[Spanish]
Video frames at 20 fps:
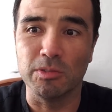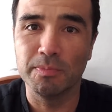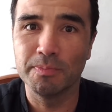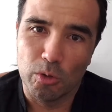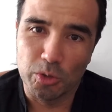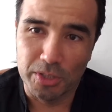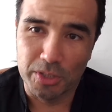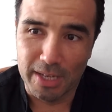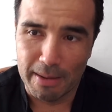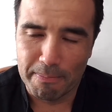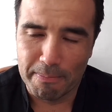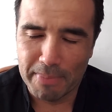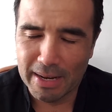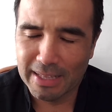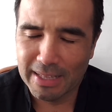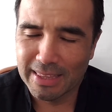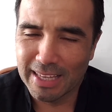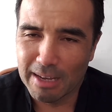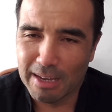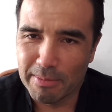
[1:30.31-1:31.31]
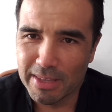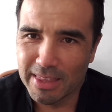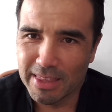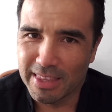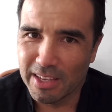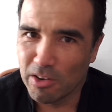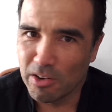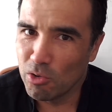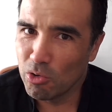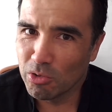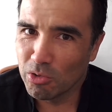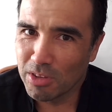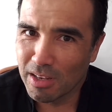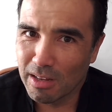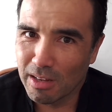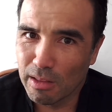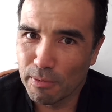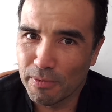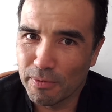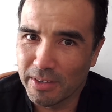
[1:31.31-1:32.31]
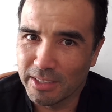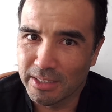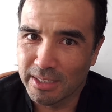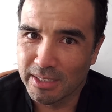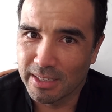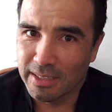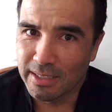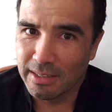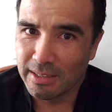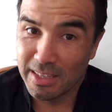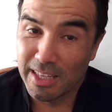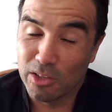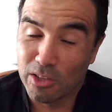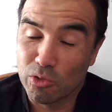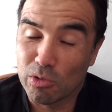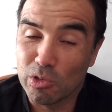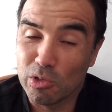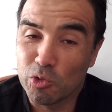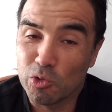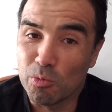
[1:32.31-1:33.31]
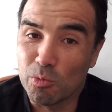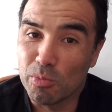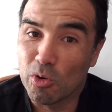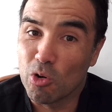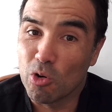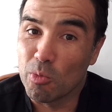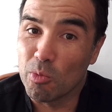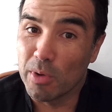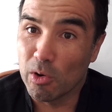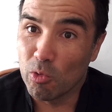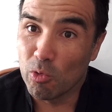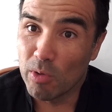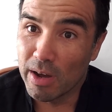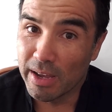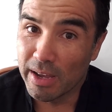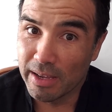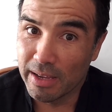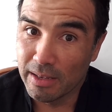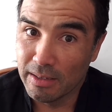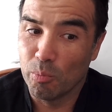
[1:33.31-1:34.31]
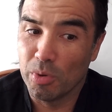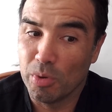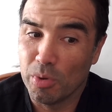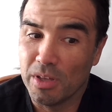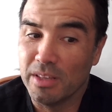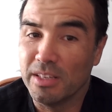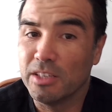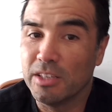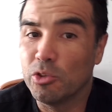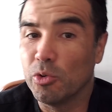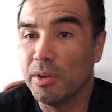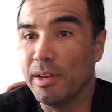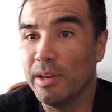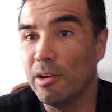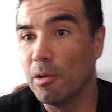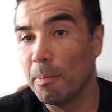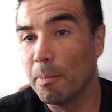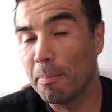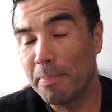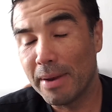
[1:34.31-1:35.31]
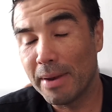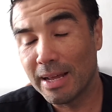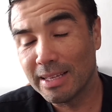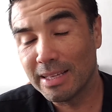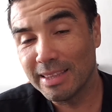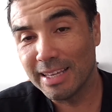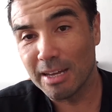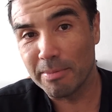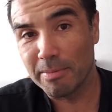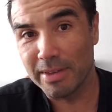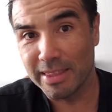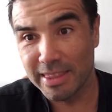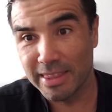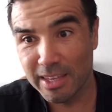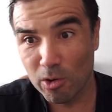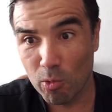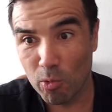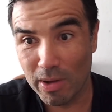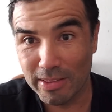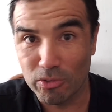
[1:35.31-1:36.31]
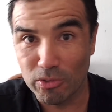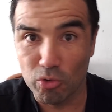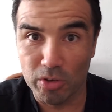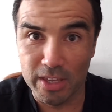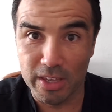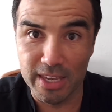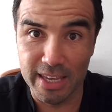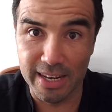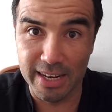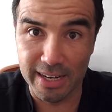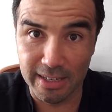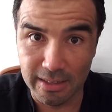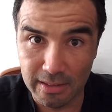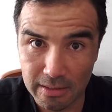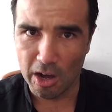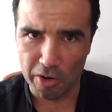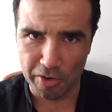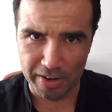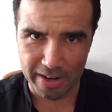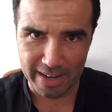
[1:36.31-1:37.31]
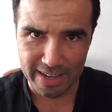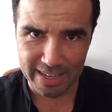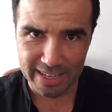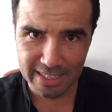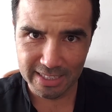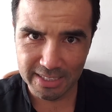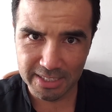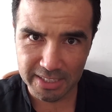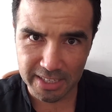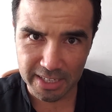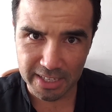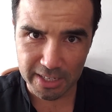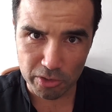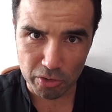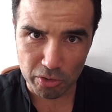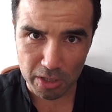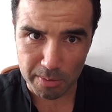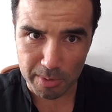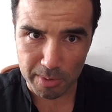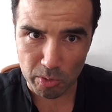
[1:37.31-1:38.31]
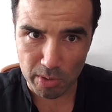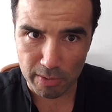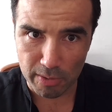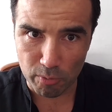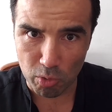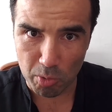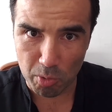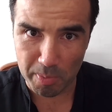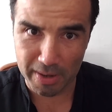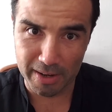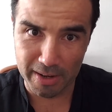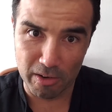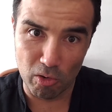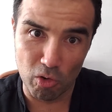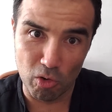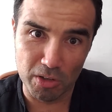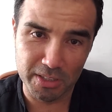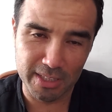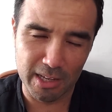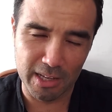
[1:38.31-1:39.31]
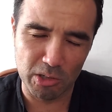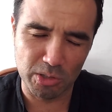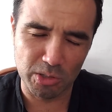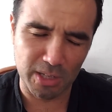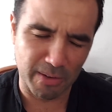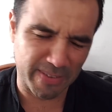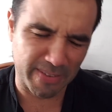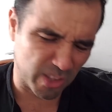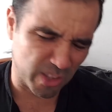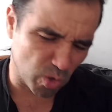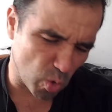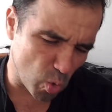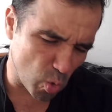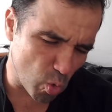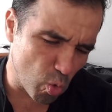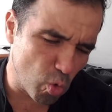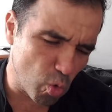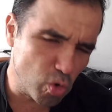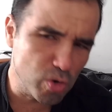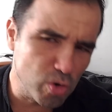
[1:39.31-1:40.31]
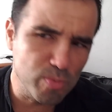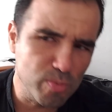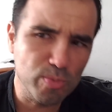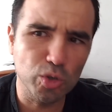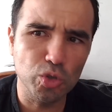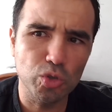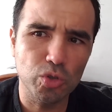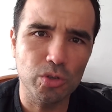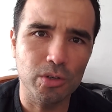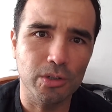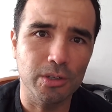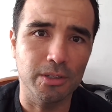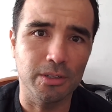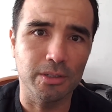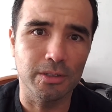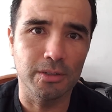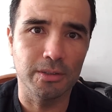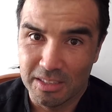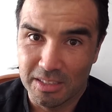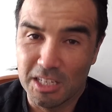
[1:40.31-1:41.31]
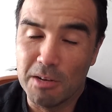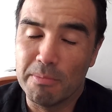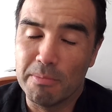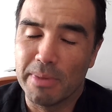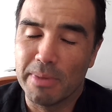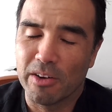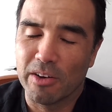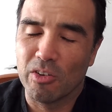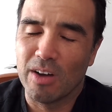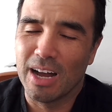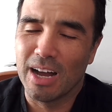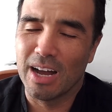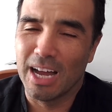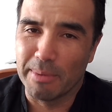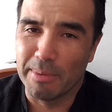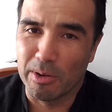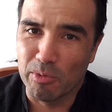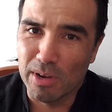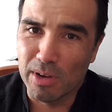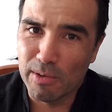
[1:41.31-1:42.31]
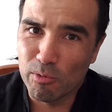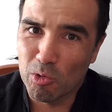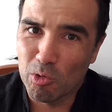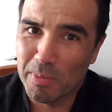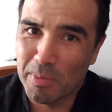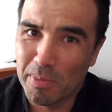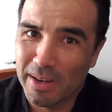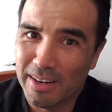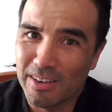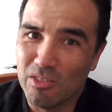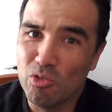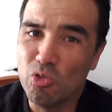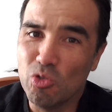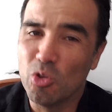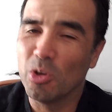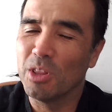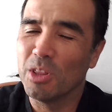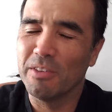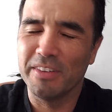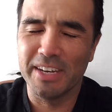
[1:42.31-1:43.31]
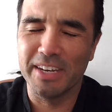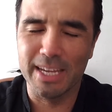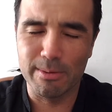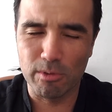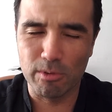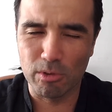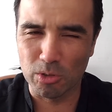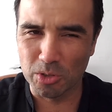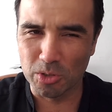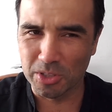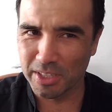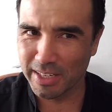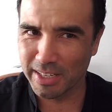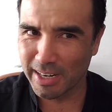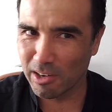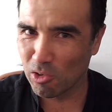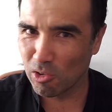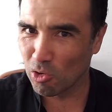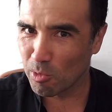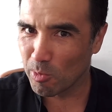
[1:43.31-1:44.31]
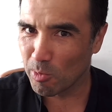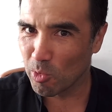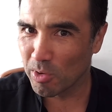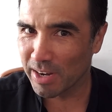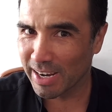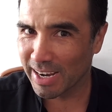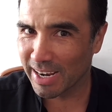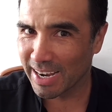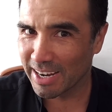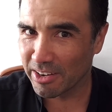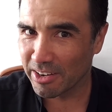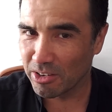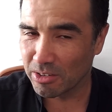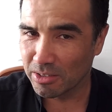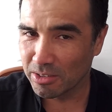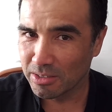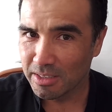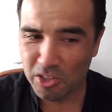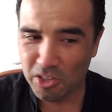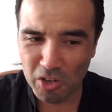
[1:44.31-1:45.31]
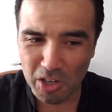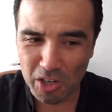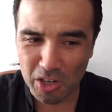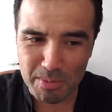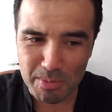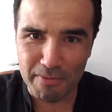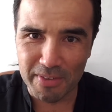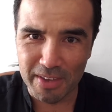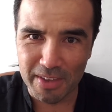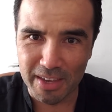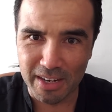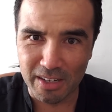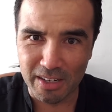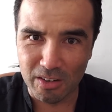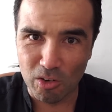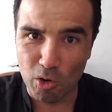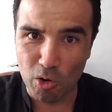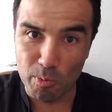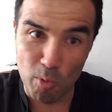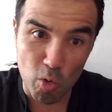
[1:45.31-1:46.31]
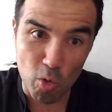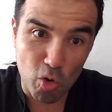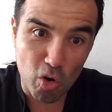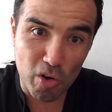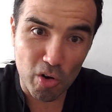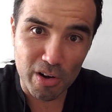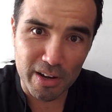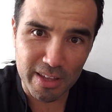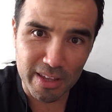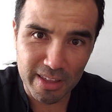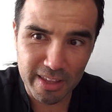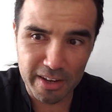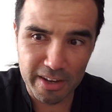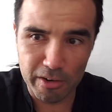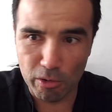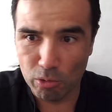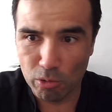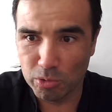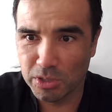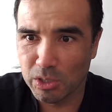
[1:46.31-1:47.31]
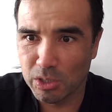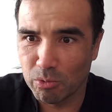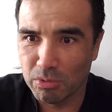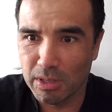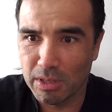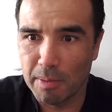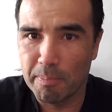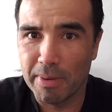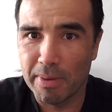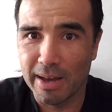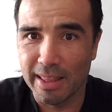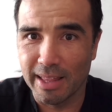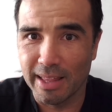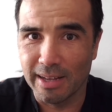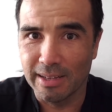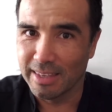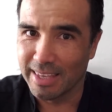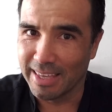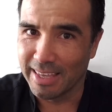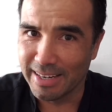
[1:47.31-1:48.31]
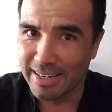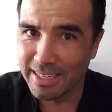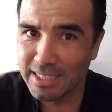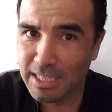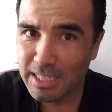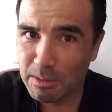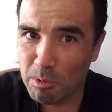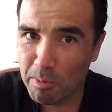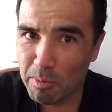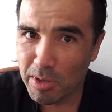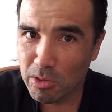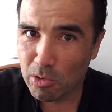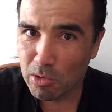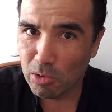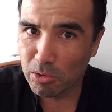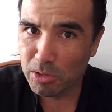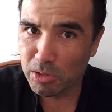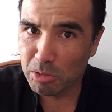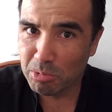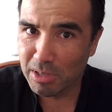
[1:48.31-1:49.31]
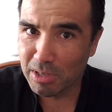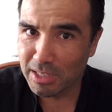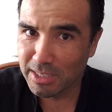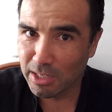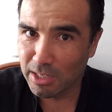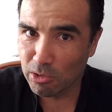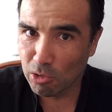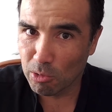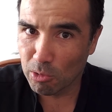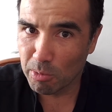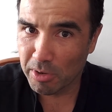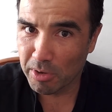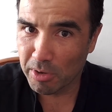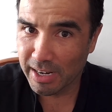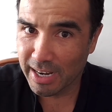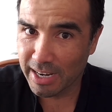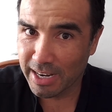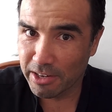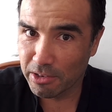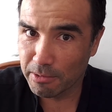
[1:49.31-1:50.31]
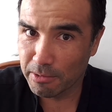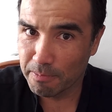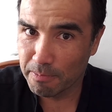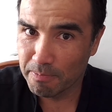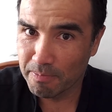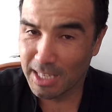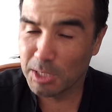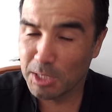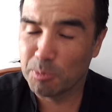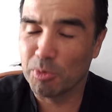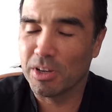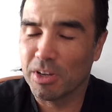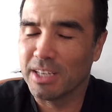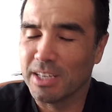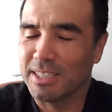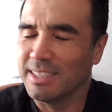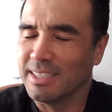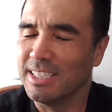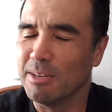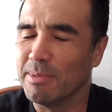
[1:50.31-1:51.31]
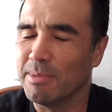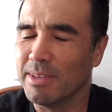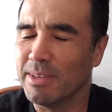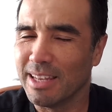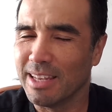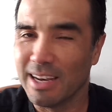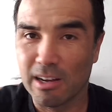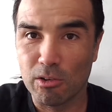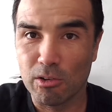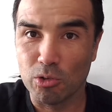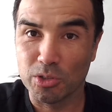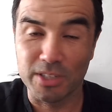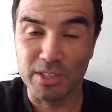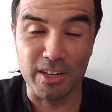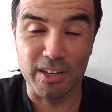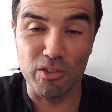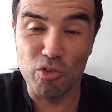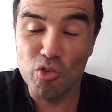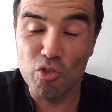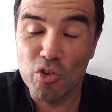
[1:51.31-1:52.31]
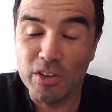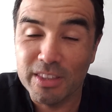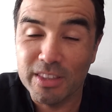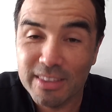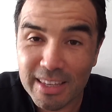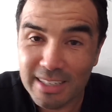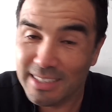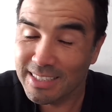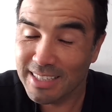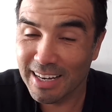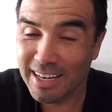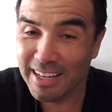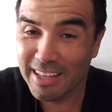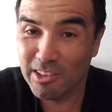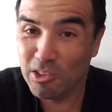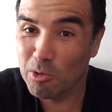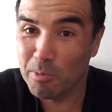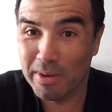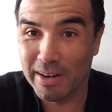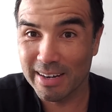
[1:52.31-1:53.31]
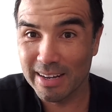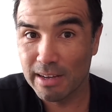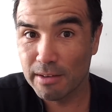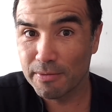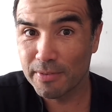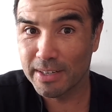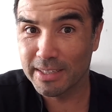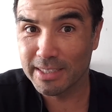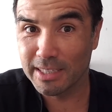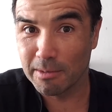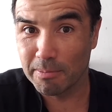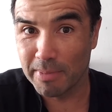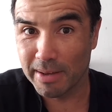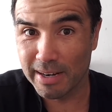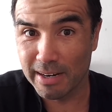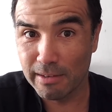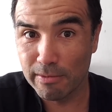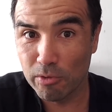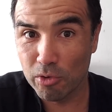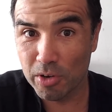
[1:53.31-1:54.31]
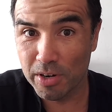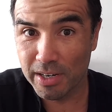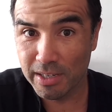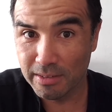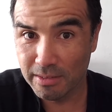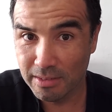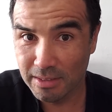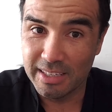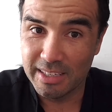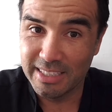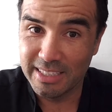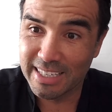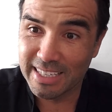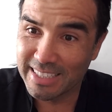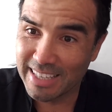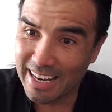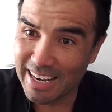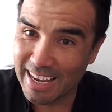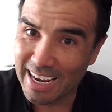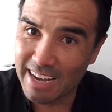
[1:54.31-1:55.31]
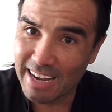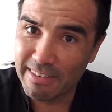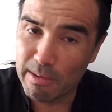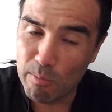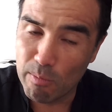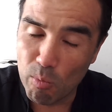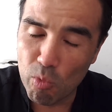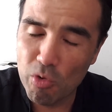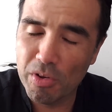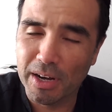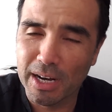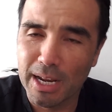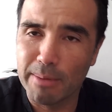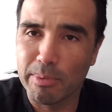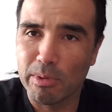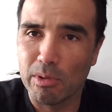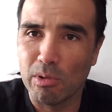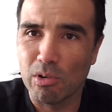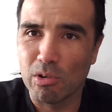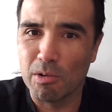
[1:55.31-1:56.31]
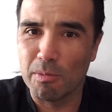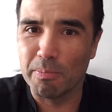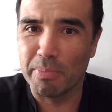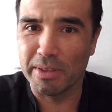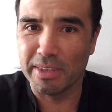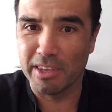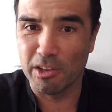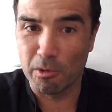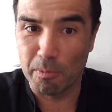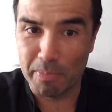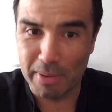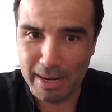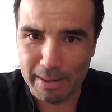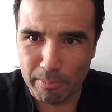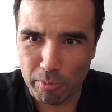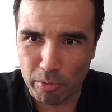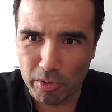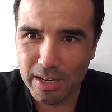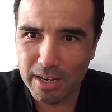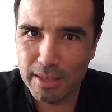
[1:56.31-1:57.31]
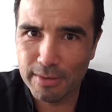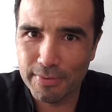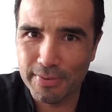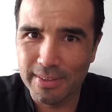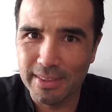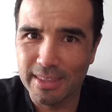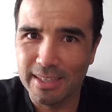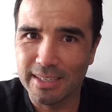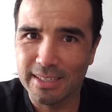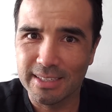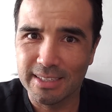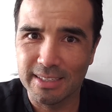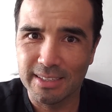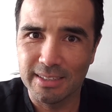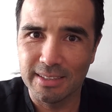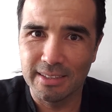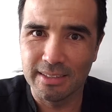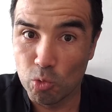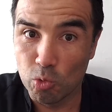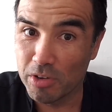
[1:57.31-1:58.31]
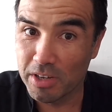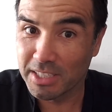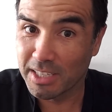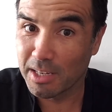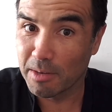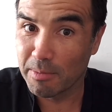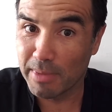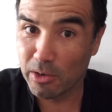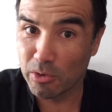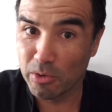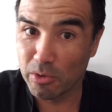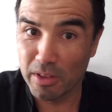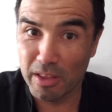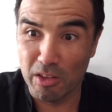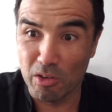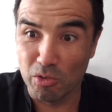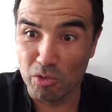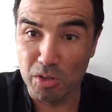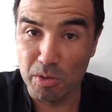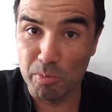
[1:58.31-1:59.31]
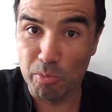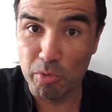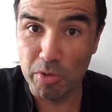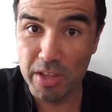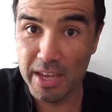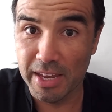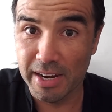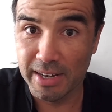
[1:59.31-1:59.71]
O sea, prácticamente no tiene defensa y tanto el Jumbo como el UAE pueden destruirlo prácticamente cuando quieran. Ahora, es cierto que Manuel Buchmann lo ha estado salvando un montón. Sin embargo, a Emanuel Buchmann no deberíamos considerarlo como un gregario, sino que más bien como un co-líder o un segunda espada. Que en este momento lo esté utilizando como gregario es porque sencillamente las cosas no están saliendo para nada fácil para el Bora y ya que se le acaban muy rápido los compañeros para poder defenderse, tuvo que echar mano de donde pudo